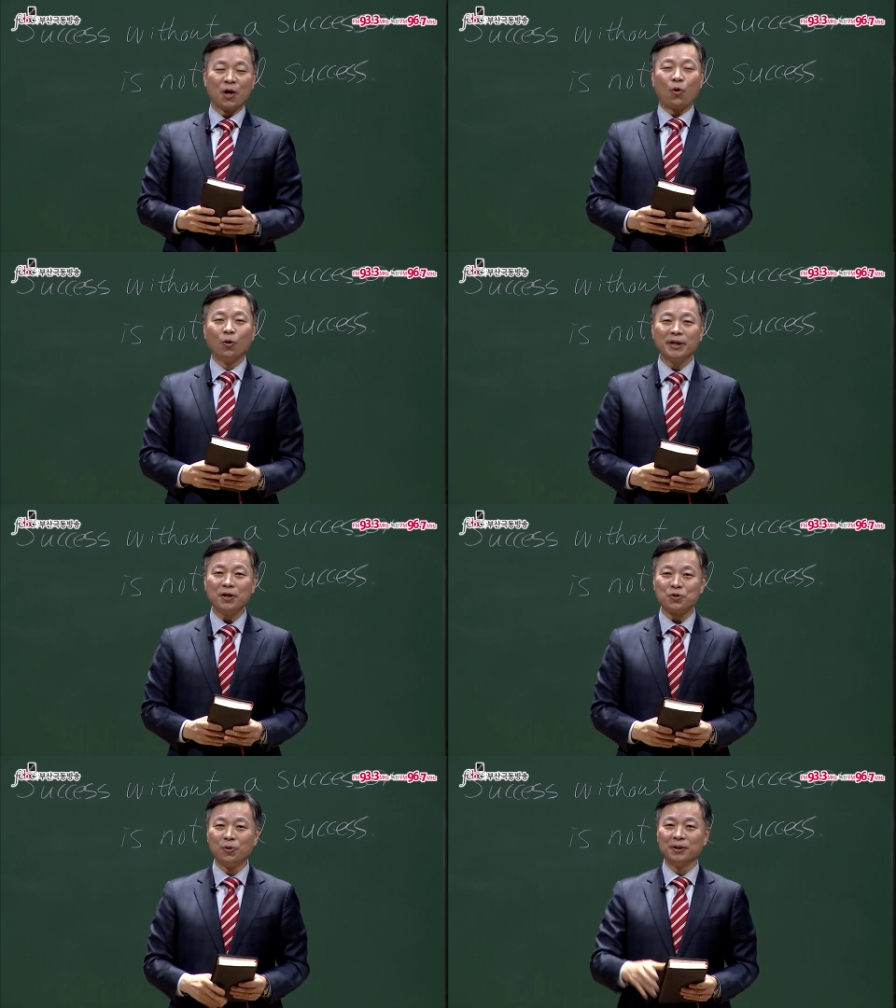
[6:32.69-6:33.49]

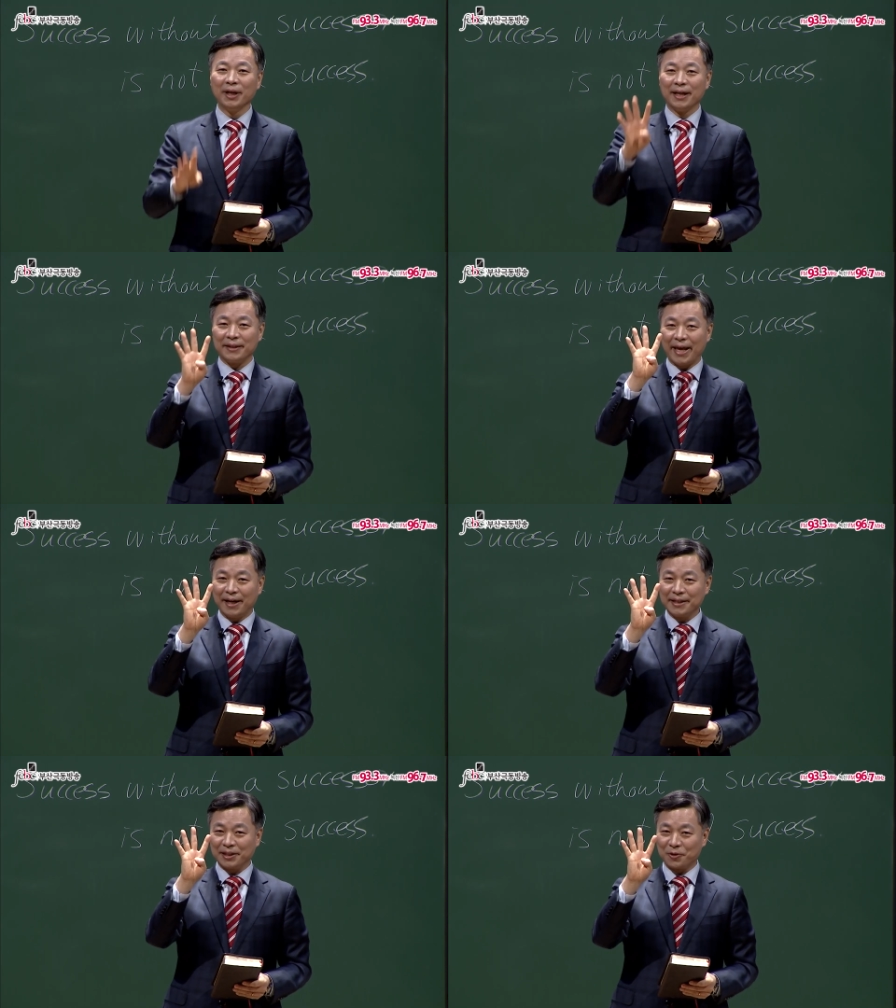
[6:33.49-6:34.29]
고대의 종은 네
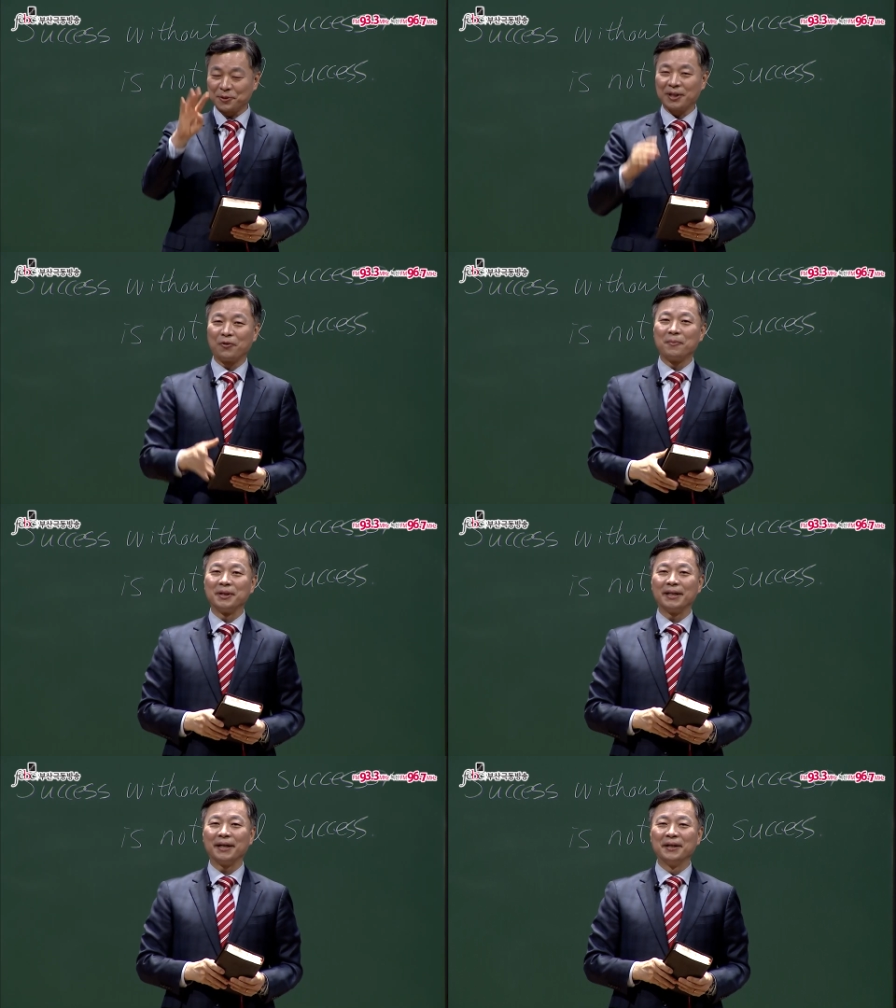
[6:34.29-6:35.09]
가지가 없었다고
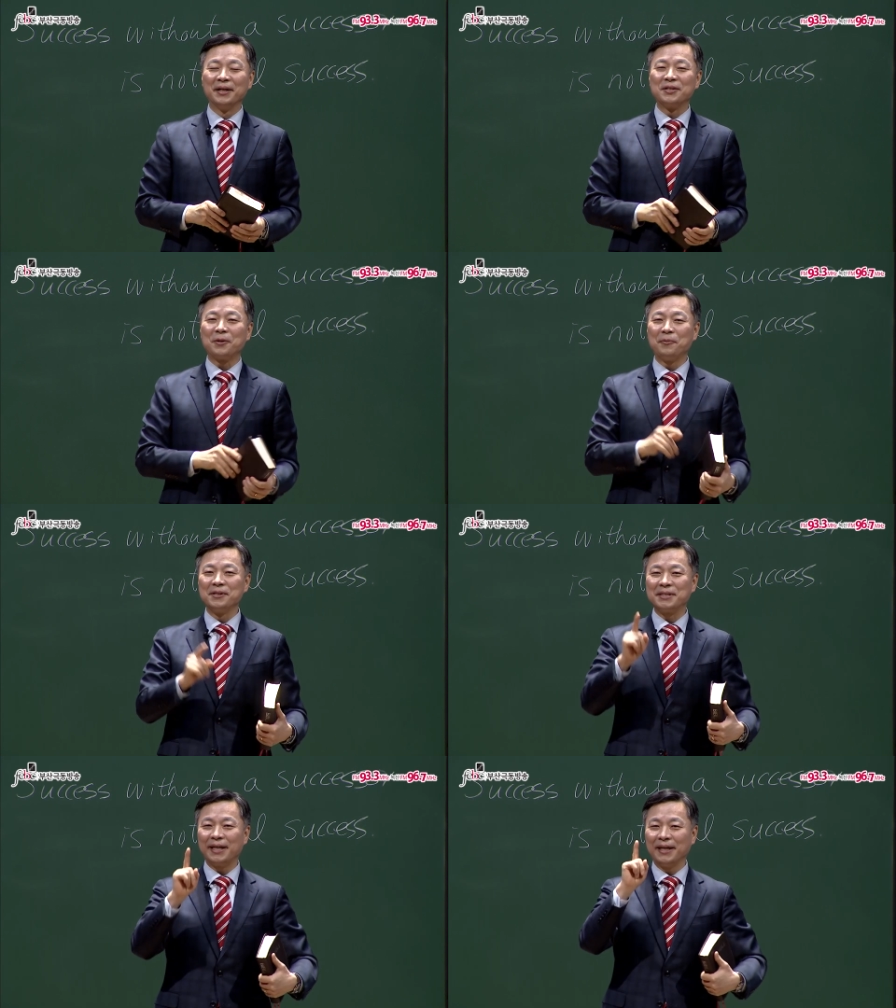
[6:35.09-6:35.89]
합니다. 첫
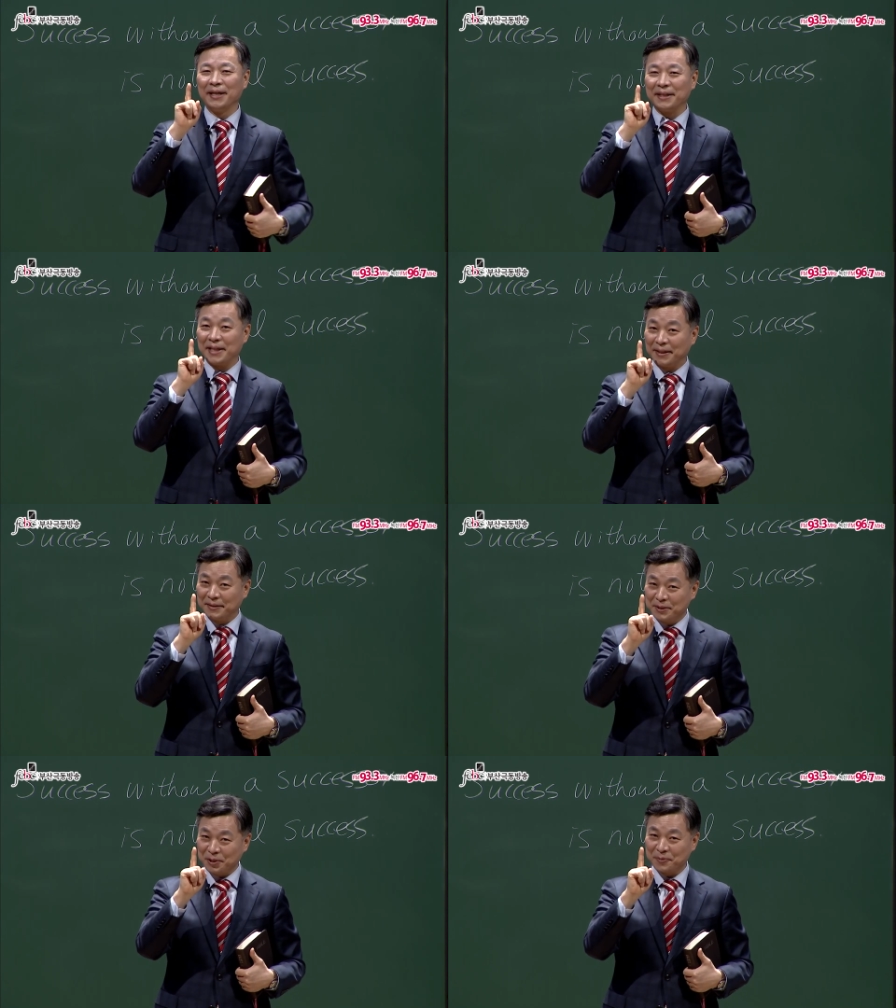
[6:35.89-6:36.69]
번째, 내
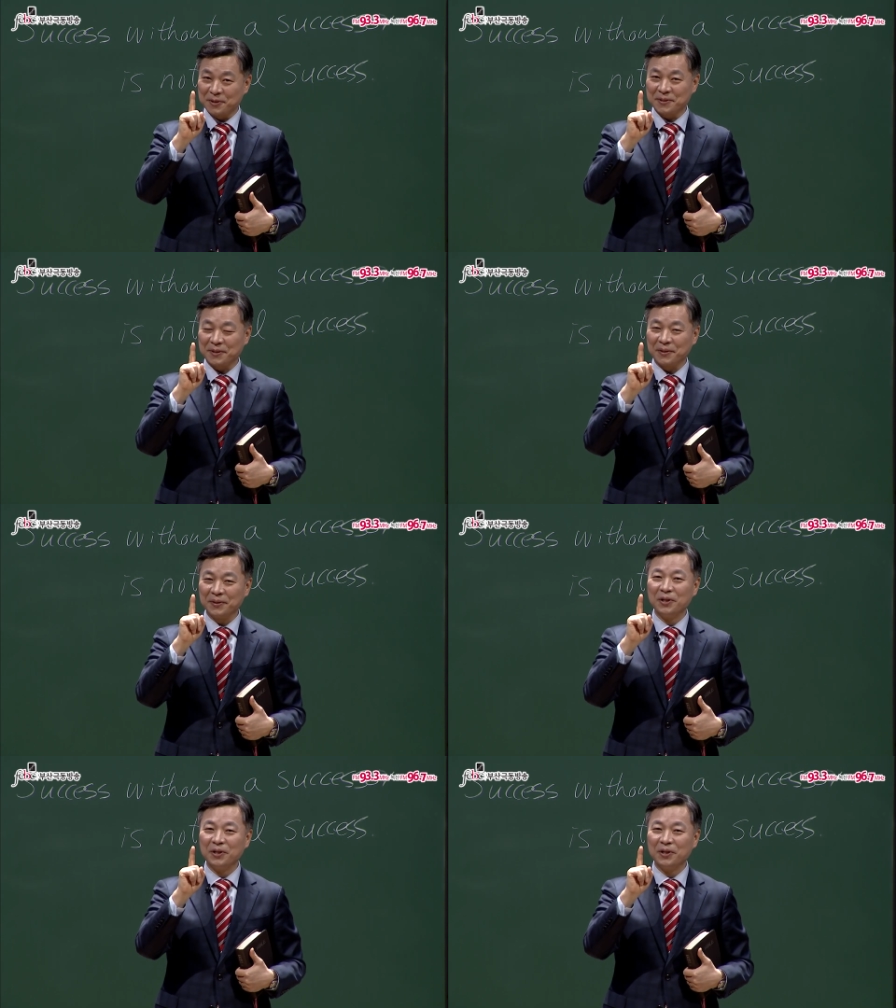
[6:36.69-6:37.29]
뜻이 없었어요.